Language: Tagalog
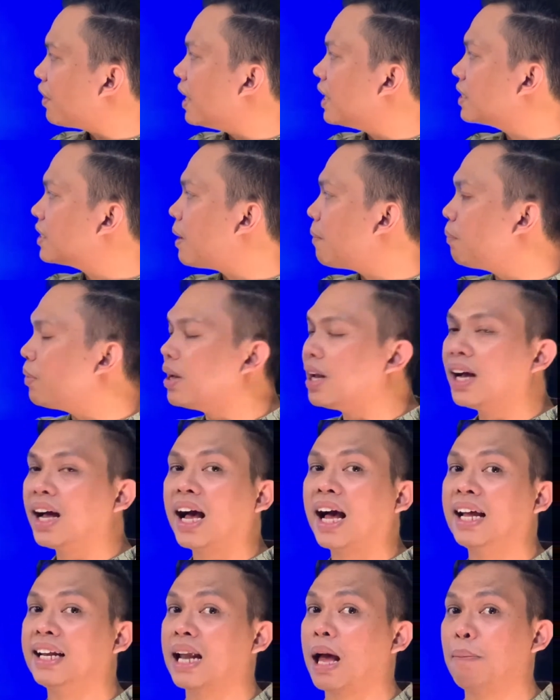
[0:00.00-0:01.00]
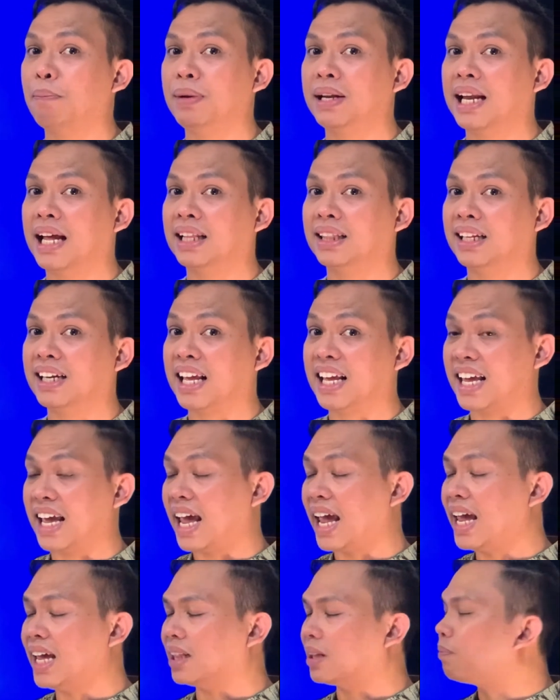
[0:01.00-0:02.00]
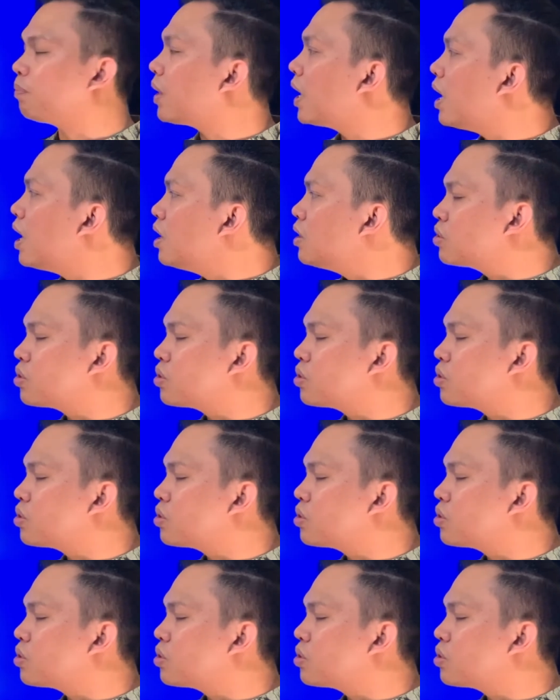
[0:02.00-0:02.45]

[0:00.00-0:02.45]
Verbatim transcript: For example, ang hahanapin natin ay 8.